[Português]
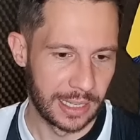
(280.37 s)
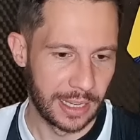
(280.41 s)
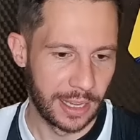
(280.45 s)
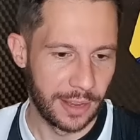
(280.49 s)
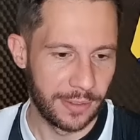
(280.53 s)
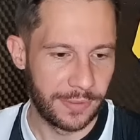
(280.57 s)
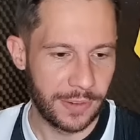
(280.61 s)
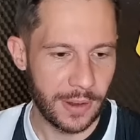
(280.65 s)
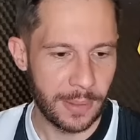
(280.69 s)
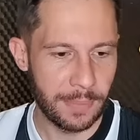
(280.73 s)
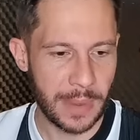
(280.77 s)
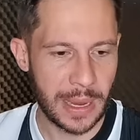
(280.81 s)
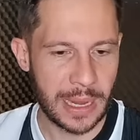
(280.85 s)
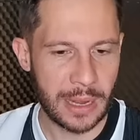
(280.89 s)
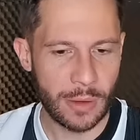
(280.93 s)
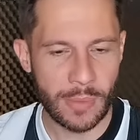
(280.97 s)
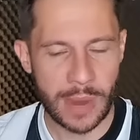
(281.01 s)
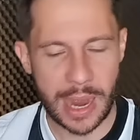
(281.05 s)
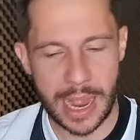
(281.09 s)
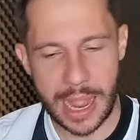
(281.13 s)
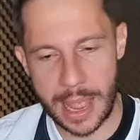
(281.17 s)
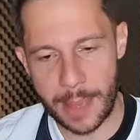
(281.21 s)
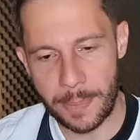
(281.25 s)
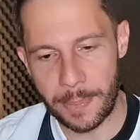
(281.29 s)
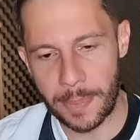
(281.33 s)
E foi bem
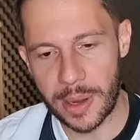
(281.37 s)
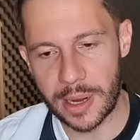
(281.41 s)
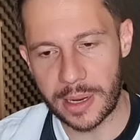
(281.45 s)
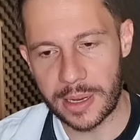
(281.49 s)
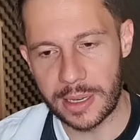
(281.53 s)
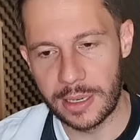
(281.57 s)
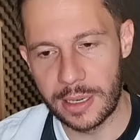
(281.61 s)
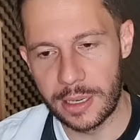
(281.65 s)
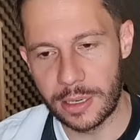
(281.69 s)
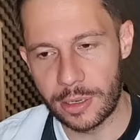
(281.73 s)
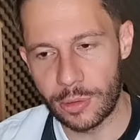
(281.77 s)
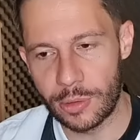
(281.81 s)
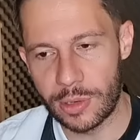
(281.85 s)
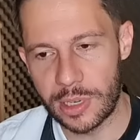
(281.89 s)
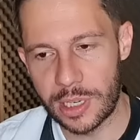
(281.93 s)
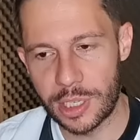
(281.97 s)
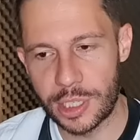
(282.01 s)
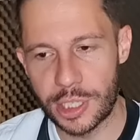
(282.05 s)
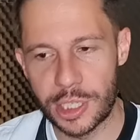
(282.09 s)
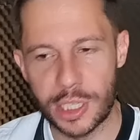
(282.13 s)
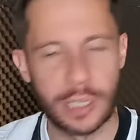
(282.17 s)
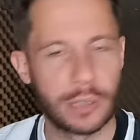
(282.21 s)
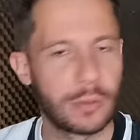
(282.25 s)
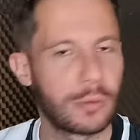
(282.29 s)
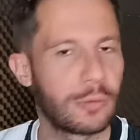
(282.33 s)
numa época ali que o
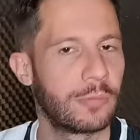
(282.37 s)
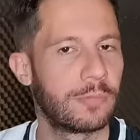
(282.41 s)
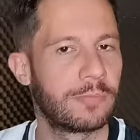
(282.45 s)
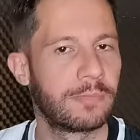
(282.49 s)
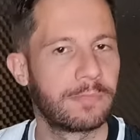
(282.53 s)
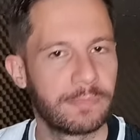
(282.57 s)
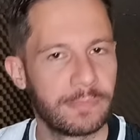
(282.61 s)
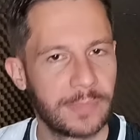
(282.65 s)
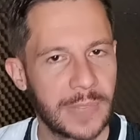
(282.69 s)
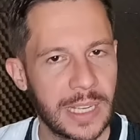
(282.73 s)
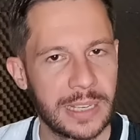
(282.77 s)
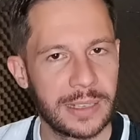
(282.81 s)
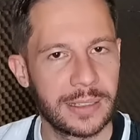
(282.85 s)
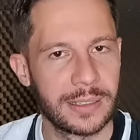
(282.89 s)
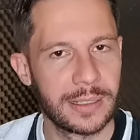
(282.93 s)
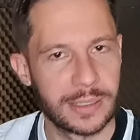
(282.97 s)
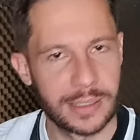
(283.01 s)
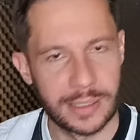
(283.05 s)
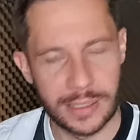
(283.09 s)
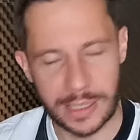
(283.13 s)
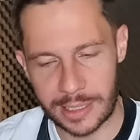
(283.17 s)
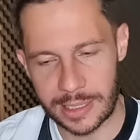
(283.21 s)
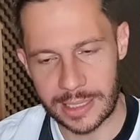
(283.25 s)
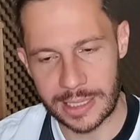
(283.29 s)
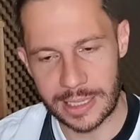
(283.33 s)
Cristiano, né,
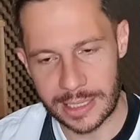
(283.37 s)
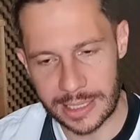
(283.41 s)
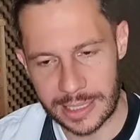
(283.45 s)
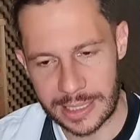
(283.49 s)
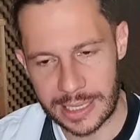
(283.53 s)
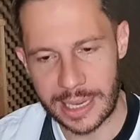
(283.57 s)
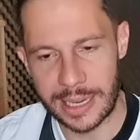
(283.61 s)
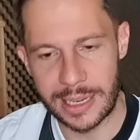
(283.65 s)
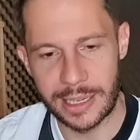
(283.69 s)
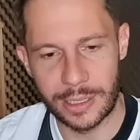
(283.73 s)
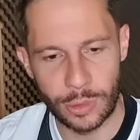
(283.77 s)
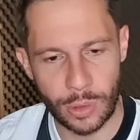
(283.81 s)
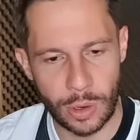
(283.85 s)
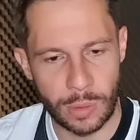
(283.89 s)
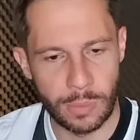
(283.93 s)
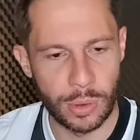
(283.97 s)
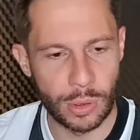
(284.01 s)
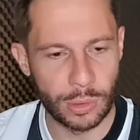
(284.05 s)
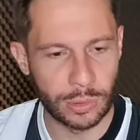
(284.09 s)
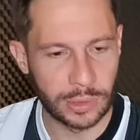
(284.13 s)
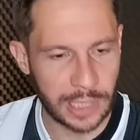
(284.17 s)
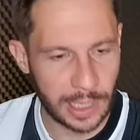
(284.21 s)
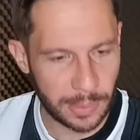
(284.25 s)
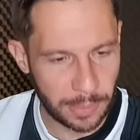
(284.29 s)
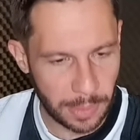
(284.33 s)
já tinha saído há um
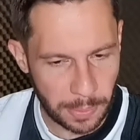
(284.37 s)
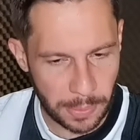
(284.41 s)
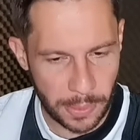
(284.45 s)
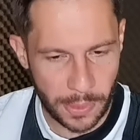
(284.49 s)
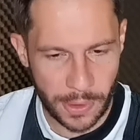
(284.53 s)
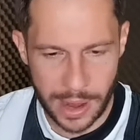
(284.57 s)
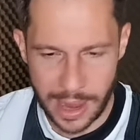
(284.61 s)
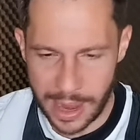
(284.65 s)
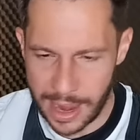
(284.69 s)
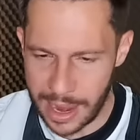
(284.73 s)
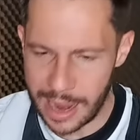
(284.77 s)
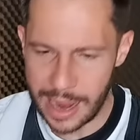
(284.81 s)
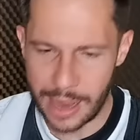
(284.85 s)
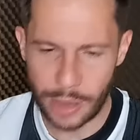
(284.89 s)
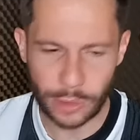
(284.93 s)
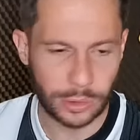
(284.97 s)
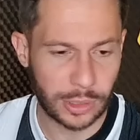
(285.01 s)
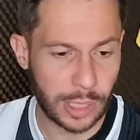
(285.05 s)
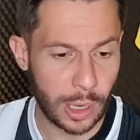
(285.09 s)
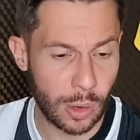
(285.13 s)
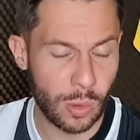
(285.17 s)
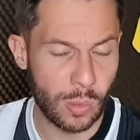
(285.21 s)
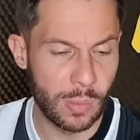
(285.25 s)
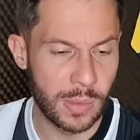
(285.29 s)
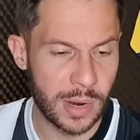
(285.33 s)
bom tempo pro Real,
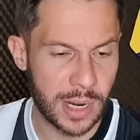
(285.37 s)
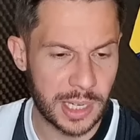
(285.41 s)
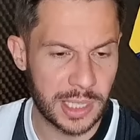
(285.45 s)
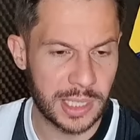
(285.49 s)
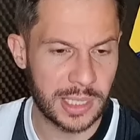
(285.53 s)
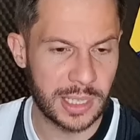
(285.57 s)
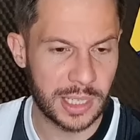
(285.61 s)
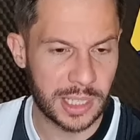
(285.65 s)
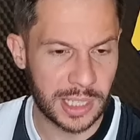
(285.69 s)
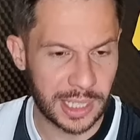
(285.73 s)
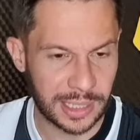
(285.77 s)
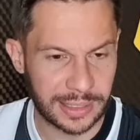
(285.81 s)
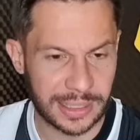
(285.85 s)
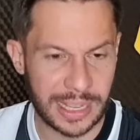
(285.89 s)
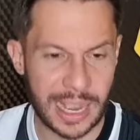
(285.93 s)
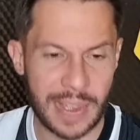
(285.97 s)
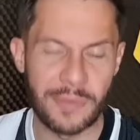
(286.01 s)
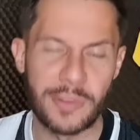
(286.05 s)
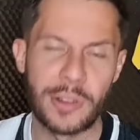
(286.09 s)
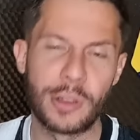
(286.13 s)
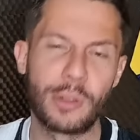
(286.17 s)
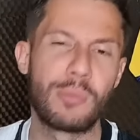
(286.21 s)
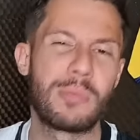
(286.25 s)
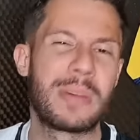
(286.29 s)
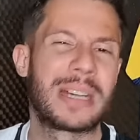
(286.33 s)
tal, o Manchester já
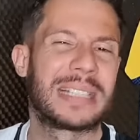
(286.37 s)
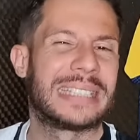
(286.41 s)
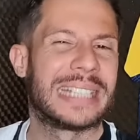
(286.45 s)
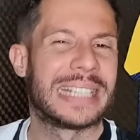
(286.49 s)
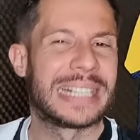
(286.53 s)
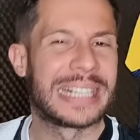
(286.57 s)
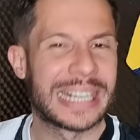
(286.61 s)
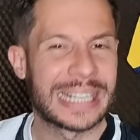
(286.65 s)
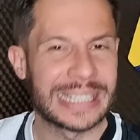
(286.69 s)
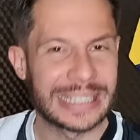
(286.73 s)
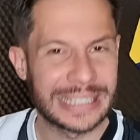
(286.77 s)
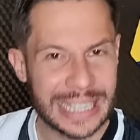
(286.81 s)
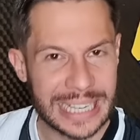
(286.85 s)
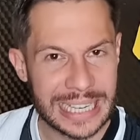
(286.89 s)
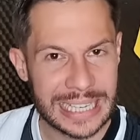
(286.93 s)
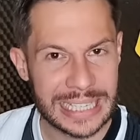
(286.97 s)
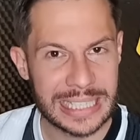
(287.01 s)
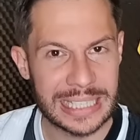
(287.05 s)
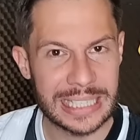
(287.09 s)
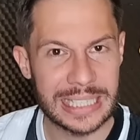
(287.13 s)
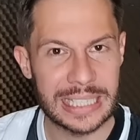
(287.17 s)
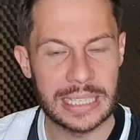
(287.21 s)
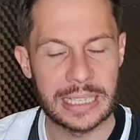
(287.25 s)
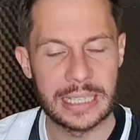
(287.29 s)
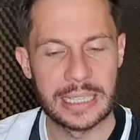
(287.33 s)
estava numa
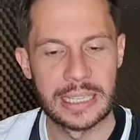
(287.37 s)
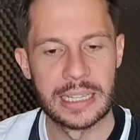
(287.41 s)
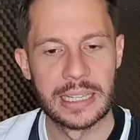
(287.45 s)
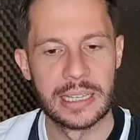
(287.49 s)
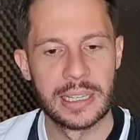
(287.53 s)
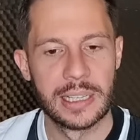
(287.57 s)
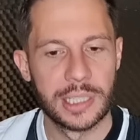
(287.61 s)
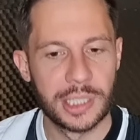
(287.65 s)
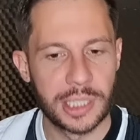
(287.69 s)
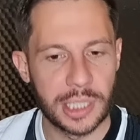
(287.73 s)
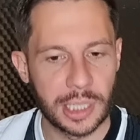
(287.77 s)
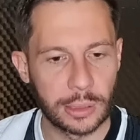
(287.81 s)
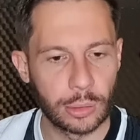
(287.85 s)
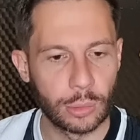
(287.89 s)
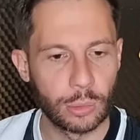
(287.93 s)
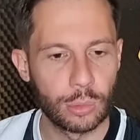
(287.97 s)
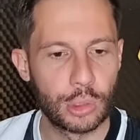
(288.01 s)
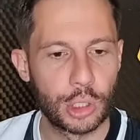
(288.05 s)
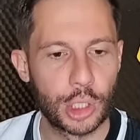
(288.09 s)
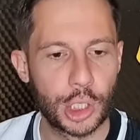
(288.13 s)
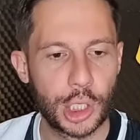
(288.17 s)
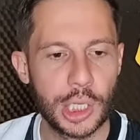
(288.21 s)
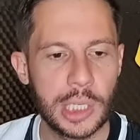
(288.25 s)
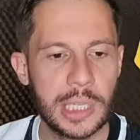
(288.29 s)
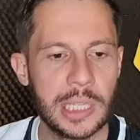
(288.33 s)
decadência, já não
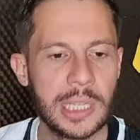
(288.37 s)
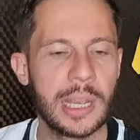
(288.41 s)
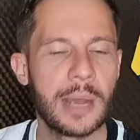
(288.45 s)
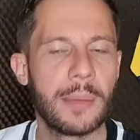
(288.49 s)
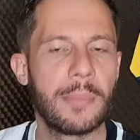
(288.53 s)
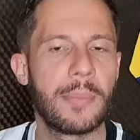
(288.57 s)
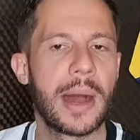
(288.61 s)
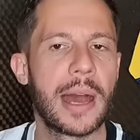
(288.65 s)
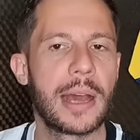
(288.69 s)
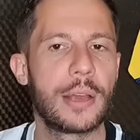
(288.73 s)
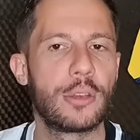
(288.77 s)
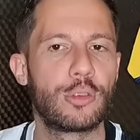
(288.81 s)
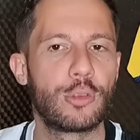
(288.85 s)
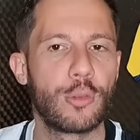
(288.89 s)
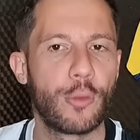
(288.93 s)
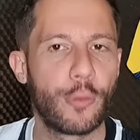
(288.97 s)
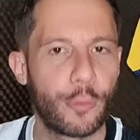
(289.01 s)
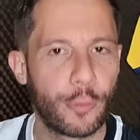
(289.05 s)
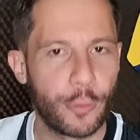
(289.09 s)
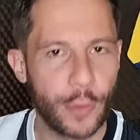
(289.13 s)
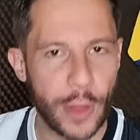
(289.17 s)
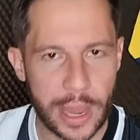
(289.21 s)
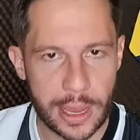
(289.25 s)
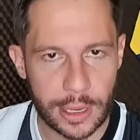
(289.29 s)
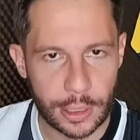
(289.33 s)
tinha mais o
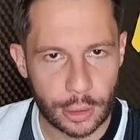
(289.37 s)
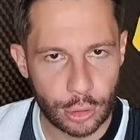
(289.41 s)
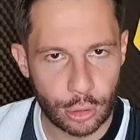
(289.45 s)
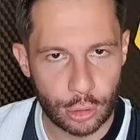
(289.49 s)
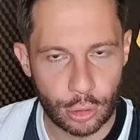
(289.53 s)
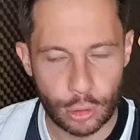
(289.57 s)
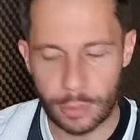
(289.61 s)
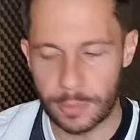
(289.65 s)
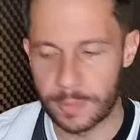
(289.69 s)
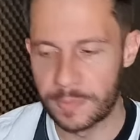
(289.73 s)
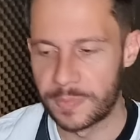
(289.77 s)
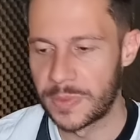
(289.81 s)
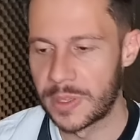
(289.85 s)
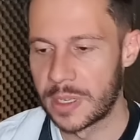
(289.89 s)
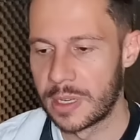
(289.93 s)
Ferguson.